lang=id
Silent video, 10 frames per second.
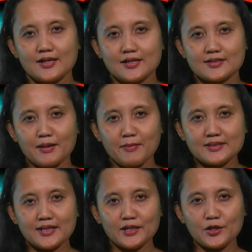
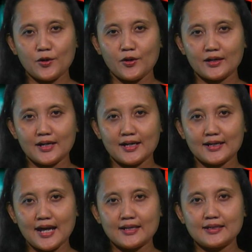Sahabat senior,
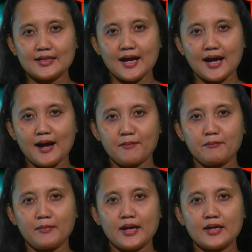Nandia
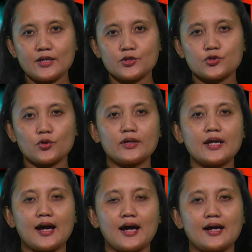Mei
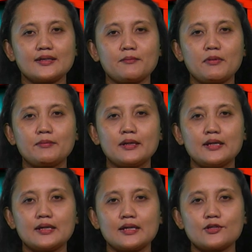Soliha hanya
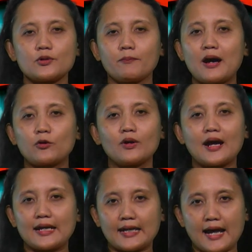memiliki separuh
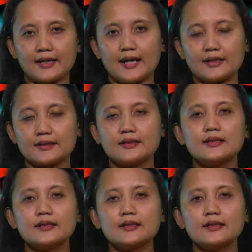lengan kanan,